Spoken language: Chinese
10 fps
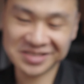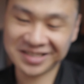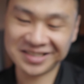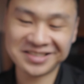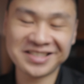这
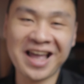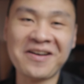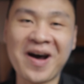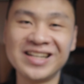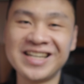太
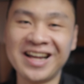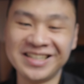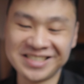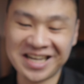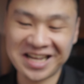夸张了，
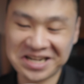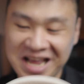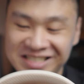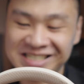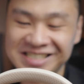这
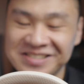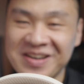两千四